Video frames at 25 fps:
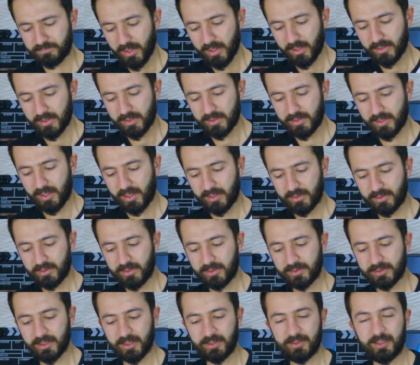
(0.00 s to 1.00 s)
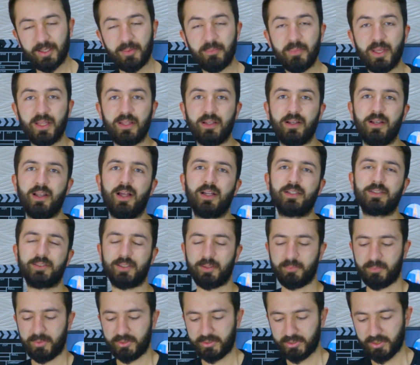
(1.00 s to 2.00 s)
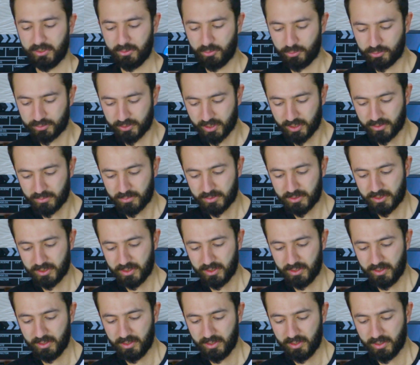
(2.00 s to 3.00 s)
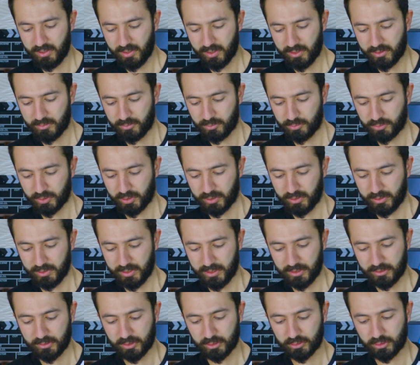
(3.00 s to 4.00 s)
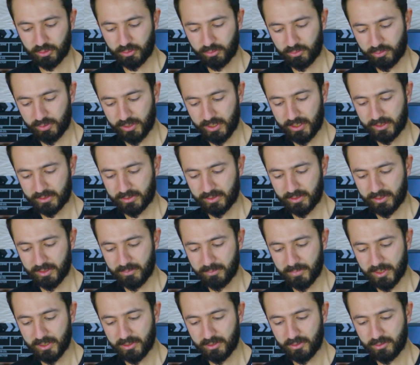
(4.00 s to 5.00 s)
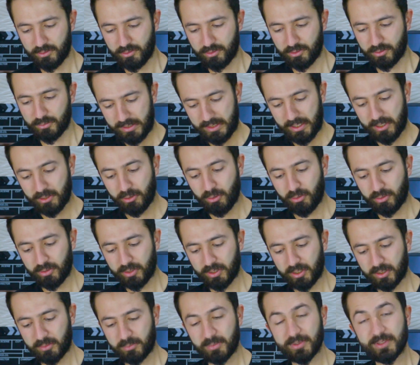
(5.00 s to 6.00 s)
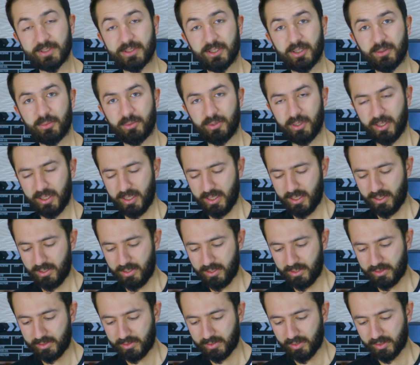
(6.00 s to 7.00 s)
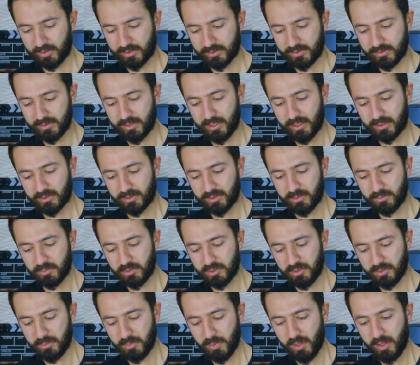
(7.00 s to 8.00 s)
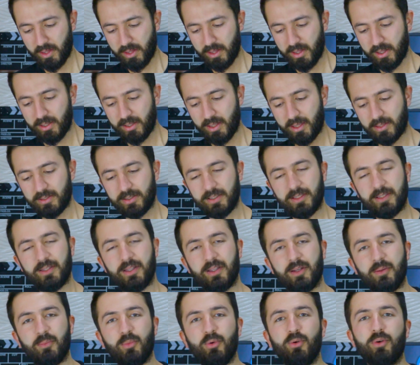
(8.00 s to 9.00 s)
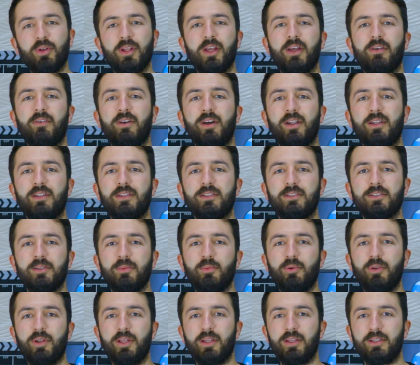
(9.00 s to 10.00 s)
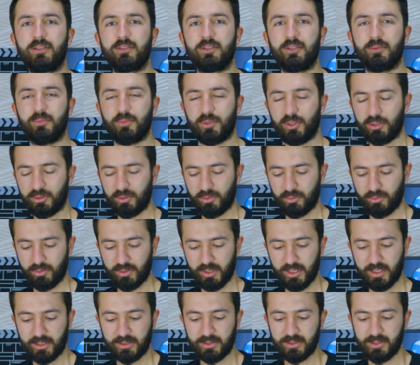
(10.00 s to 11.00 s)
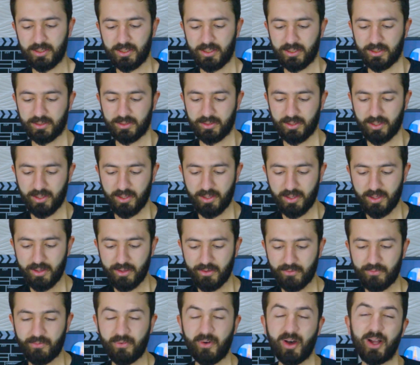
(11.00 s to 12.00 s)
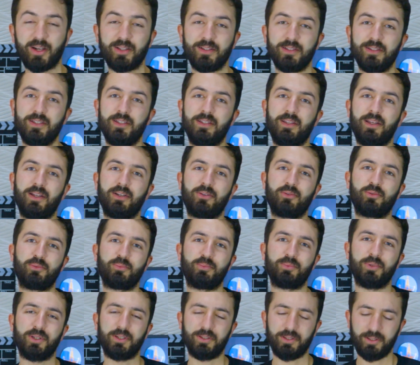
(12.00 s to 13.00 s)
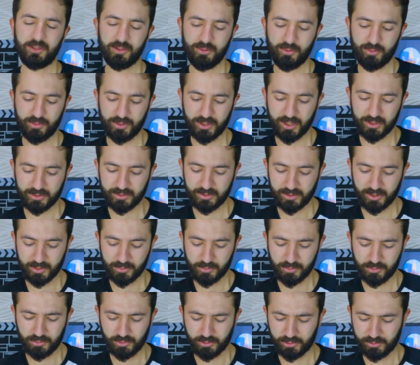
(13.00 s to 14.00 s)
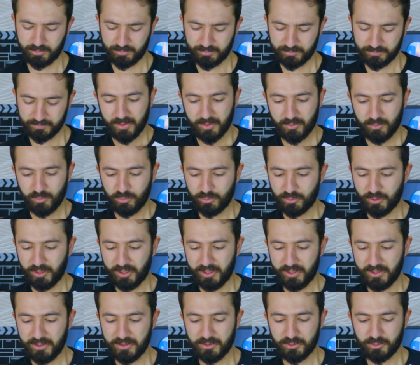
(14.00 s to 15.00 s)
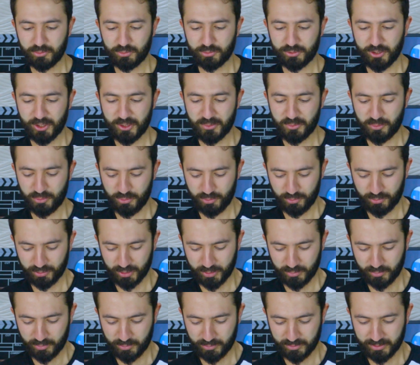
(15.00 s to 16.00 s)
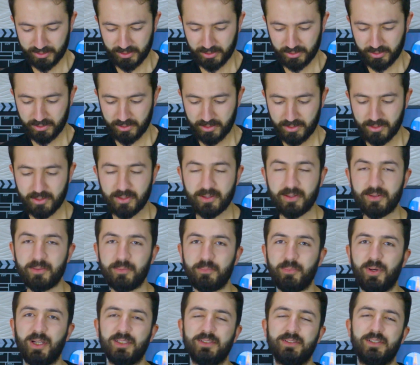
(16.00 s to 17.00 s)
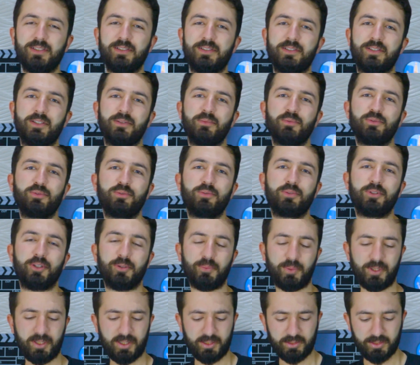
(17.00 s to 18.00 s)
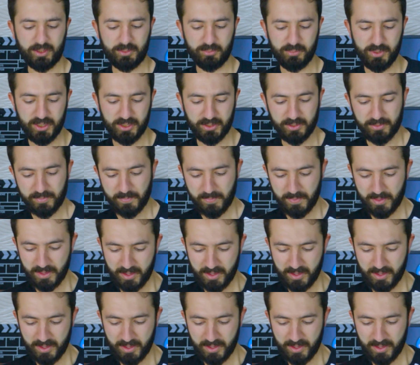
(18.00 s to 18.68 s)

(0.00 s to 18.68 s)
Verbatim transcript: E, giderde de zaten belirlersen mesela özel bir şeyi hani burada yeni kategori ekleden belirliyorum. Yeni olarak mesela buraya ehliyet taksi de eklemişim. Yani giderimi oraya verdiysem oraya yazarım. Kategori ekleyerek de farklı gider gruplarını da yönlendirebiliyorum. Bu da güzel bir uygulama olarak bahsedeceğimiz uygulamalardan biri.